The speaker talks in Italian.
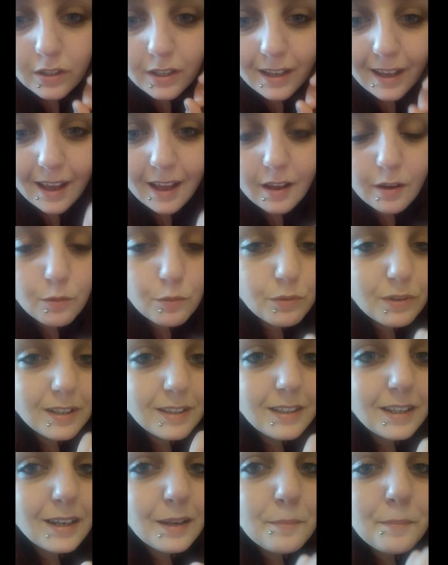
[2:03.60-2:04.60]
che è
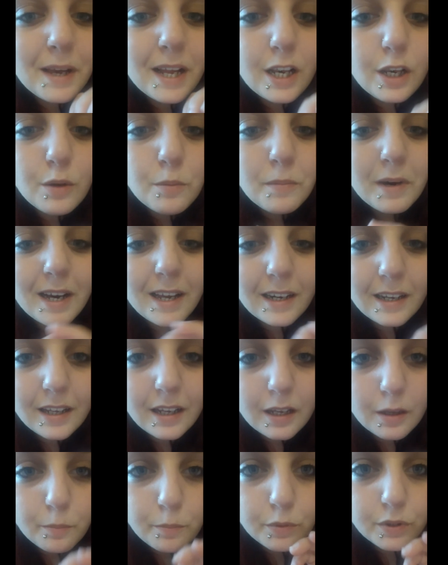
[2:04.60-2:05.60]
una delle meglio
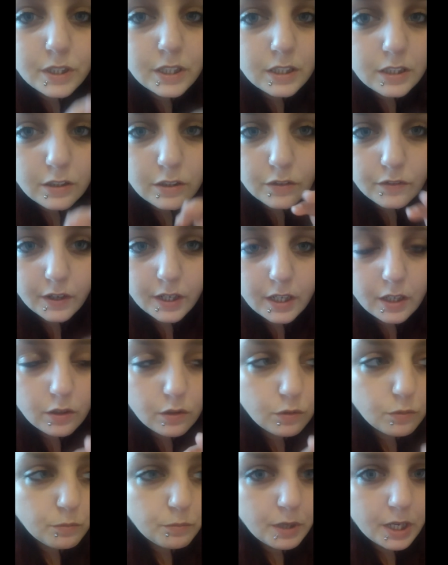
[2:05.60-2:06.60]
marche che potete trovare in
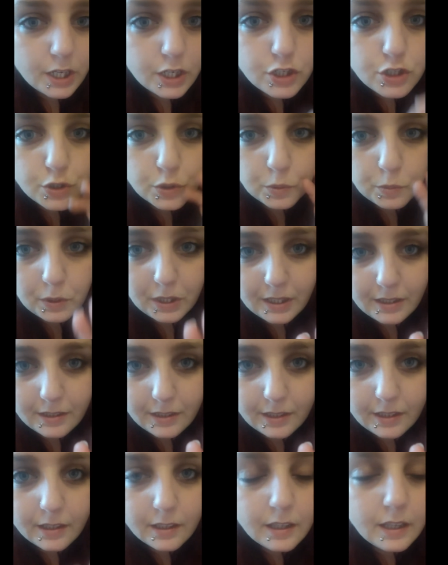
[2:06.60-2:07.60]
commercio
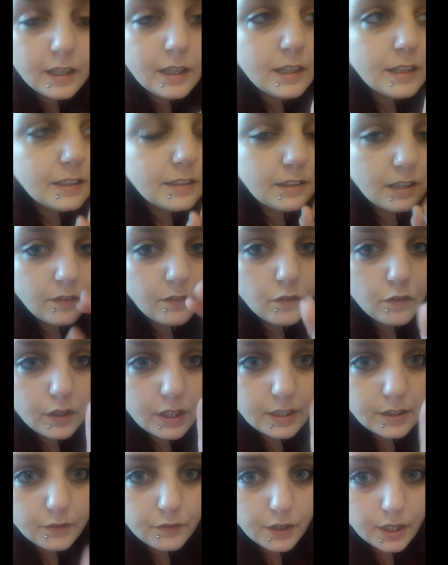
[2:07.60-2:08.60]
quindi se vi
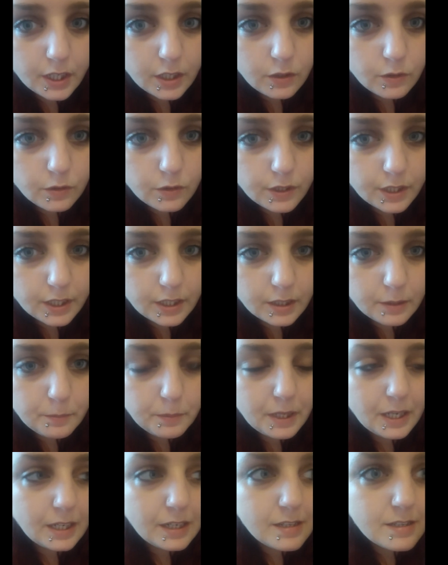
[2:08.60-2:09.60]
volete fare il colore a
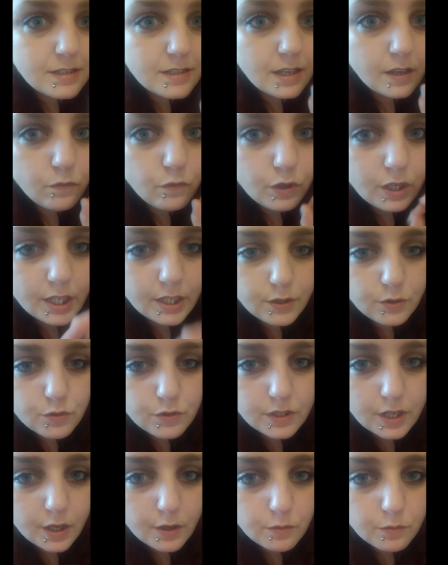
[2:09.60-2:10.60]
capelli se volete
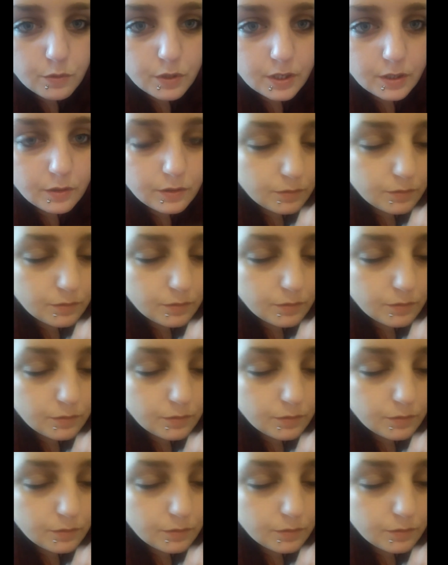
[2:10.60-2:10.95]
usare una,